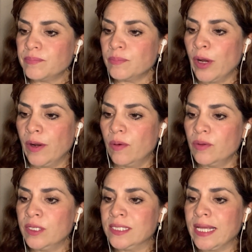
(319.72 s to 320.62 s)
bueno,
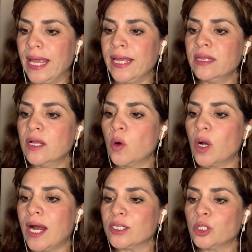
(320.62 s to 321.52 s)
dice Índigo
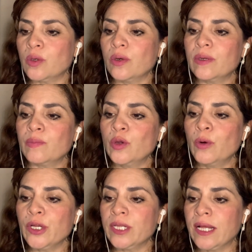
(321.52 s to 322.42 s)
Casol, muy
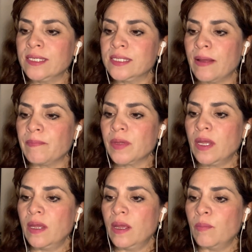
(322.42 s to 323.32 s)
bonita, dice,
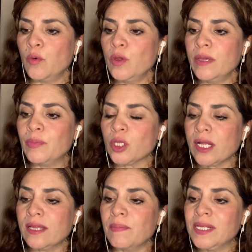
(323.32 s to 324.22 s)
muy
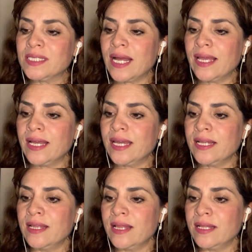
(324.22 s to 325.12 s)
importante mensaje,
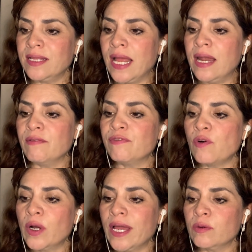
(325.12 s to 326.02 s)
querida Edith, el
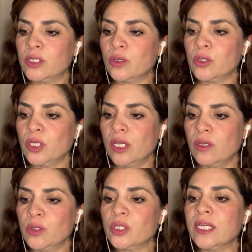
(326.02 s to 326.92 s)
enfoque a nuestros
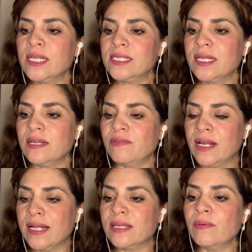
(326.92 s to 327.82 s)
niños y es
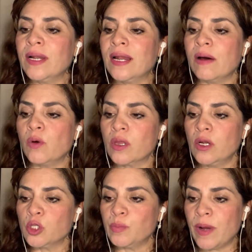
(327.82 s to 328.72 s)
significativa la labor de
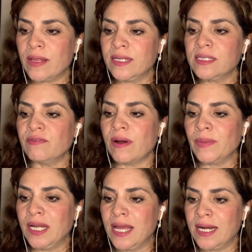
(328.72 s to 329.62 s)
los padres y
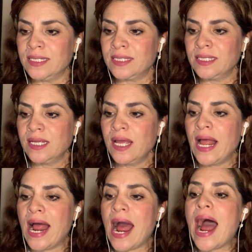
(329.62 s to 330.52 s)
familiares.
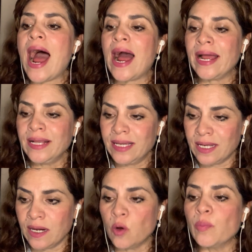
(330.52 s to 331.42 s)
Hay que
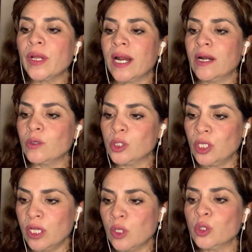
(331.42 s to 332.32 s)
recuperar a los
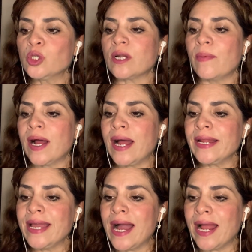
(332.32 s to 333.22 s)
niños, trabajar
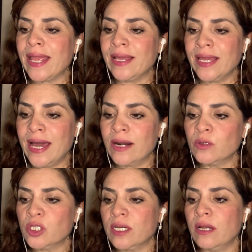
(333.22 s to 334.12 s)
y
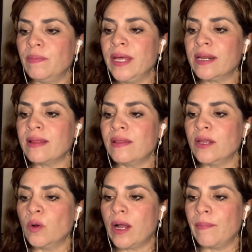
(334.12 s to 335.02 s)
guiarlos en el
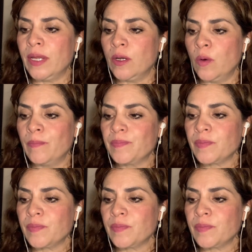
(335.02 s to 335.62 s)
verdadero camino